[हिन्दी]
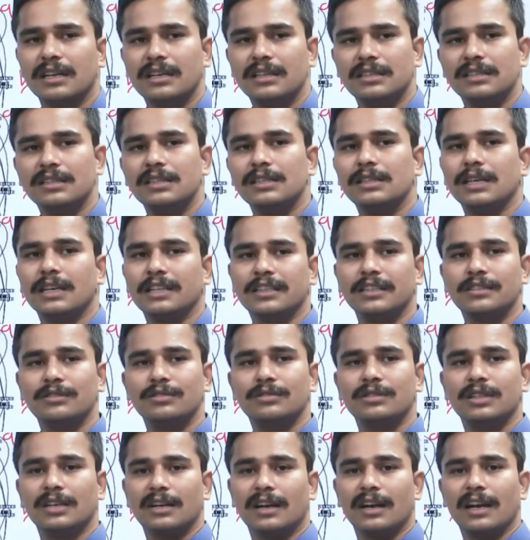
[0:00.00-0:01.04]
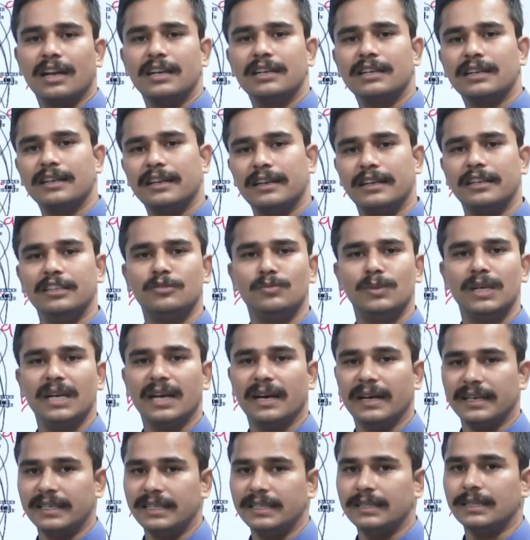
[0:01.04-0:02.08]
के नीचे जाते हैं तो सेटेलाइट के रेंज में
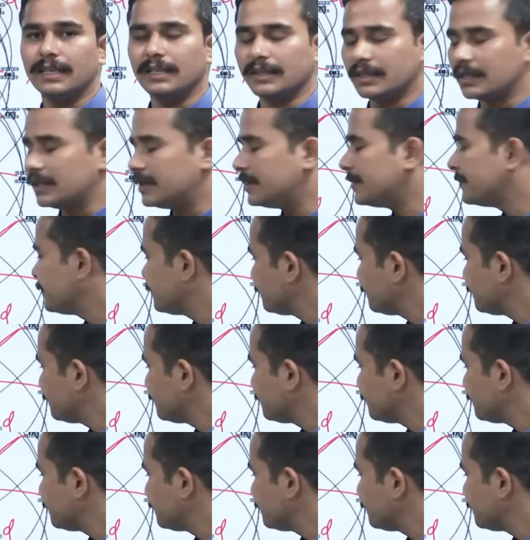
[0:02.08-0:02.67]
आ ही जाते हैं